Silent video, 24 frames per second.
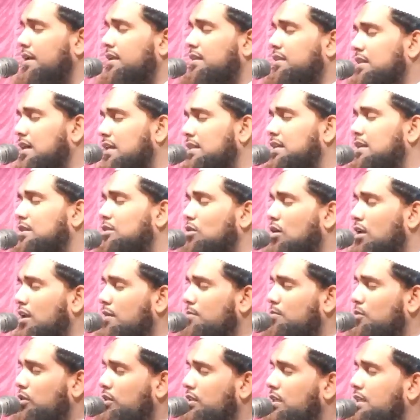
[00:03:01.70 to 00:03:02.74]
তাদের
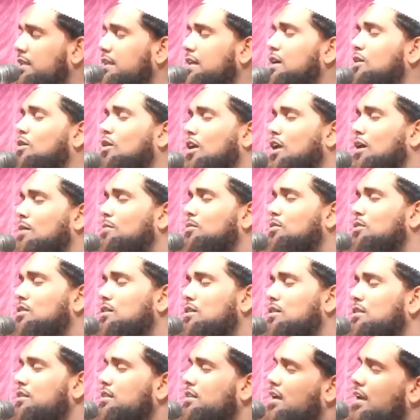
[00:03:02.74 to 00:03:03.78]
দলের মধ্যে থেকে করাবো
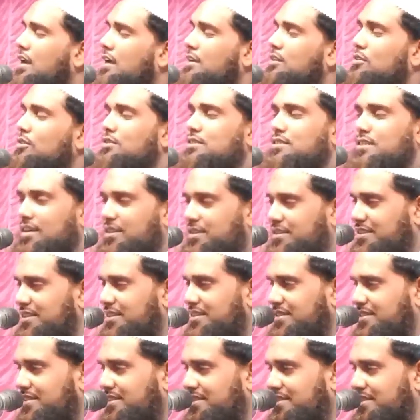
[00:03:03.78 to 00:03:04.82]
তারা কিন্তু
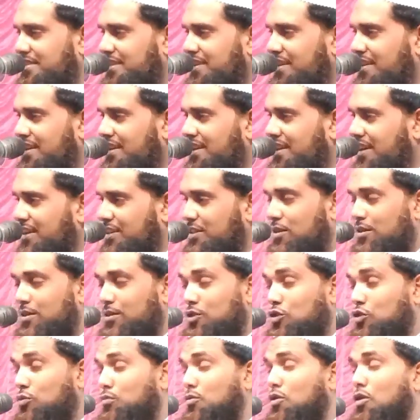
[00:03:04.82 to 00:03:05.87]
সাকসেস এই জন্য
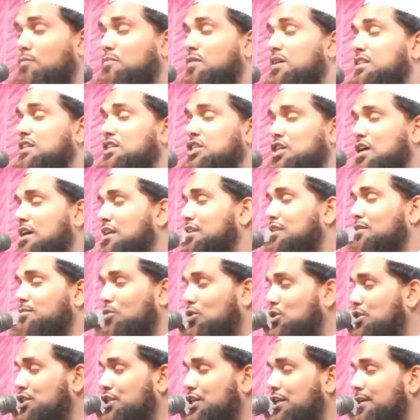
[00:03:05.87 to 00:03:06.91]
যুবক ভাইদের স্বার্থে
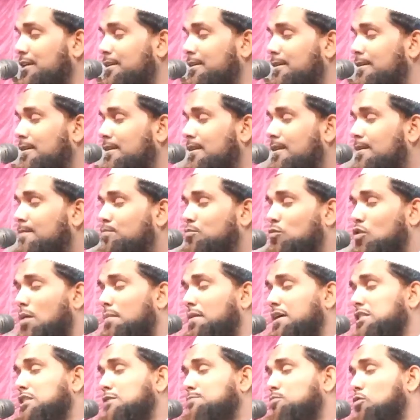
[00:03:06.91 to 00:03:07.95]
বলছি
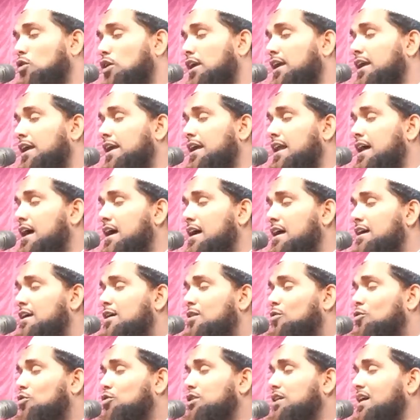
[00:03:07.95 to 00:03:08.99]
নামাজ পড়লে না
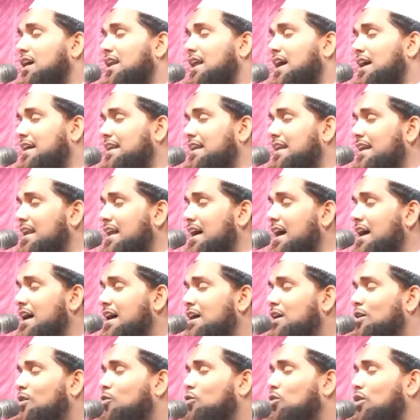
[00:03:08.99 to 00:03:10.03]
রোজা রাখলে না
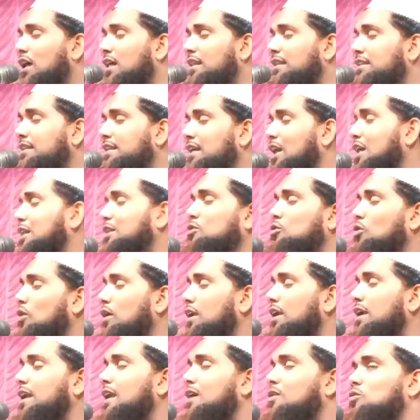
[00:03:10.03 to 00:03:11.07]
কোরআন তেলাত
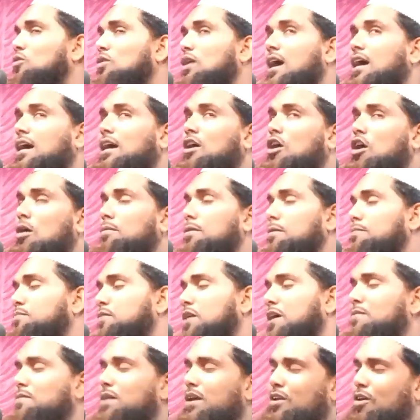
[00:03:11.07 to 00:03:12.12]
করলে না গুণাগার হবে
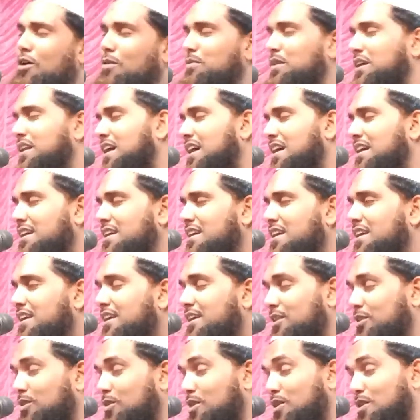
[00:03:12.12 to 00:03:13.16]
বেইমান হবে না
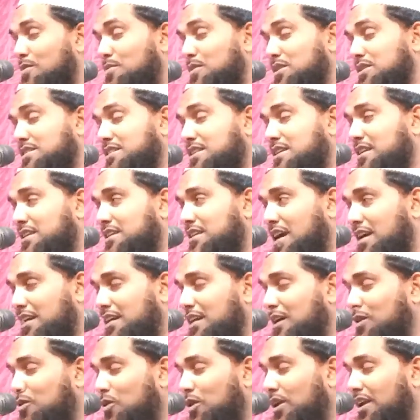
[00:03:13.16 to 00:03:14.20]
কিন্তু নামাজকে
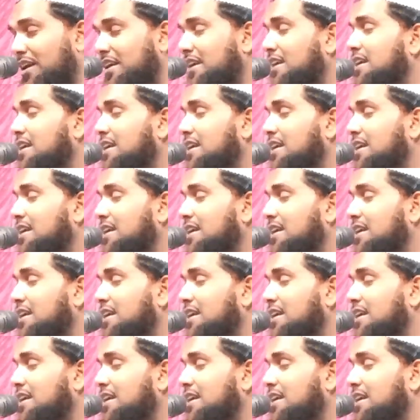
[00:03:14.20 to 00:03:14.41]
ঠাট্টা করলে